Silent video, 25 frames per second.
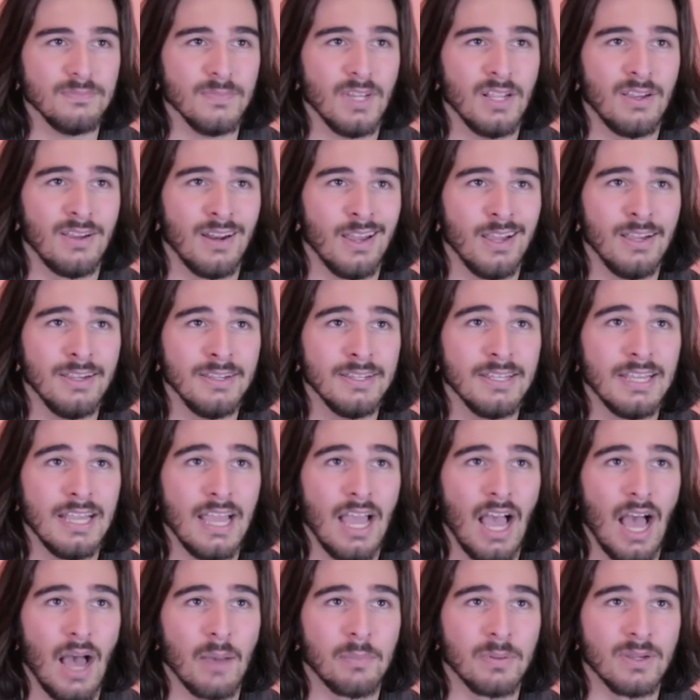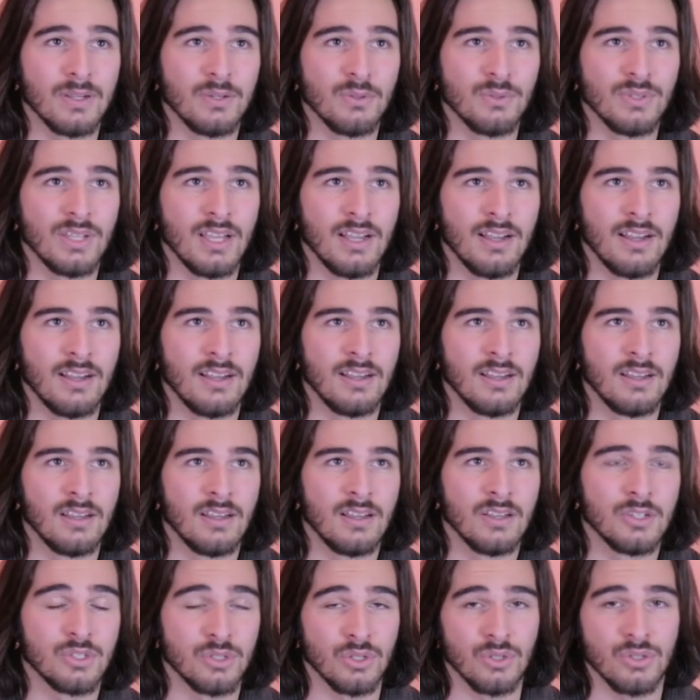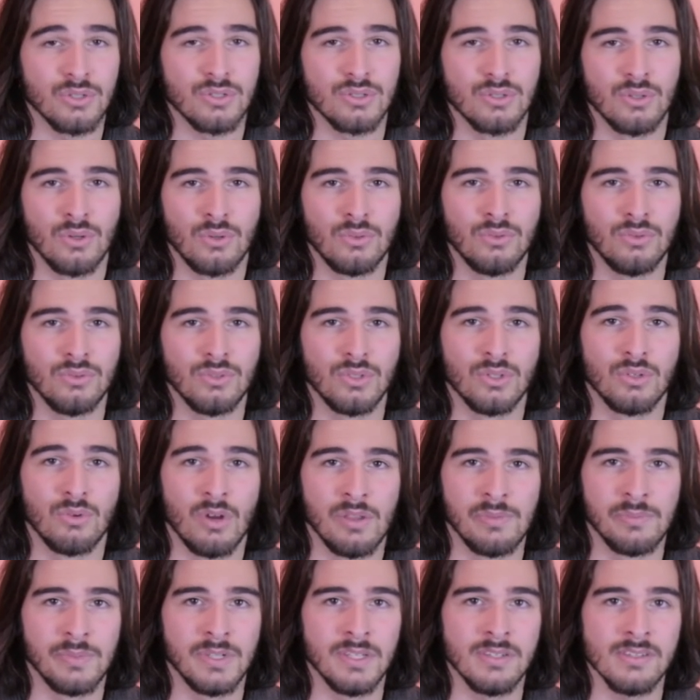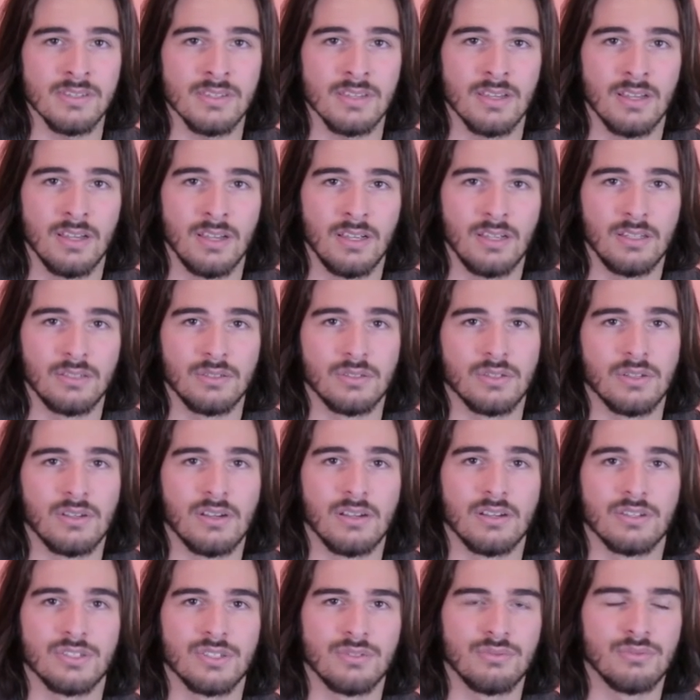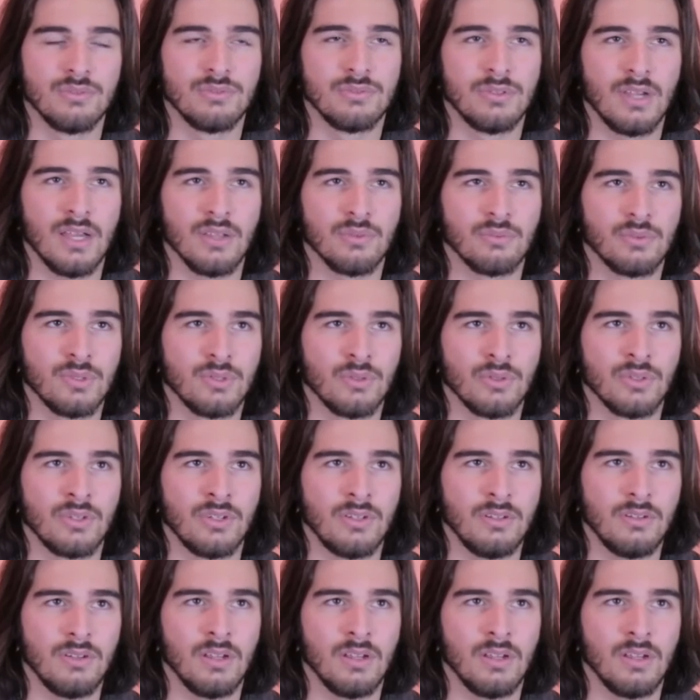Voilà. Après on a Shanks le roux de One Piece que j'ai voulu faire depuis longtemps.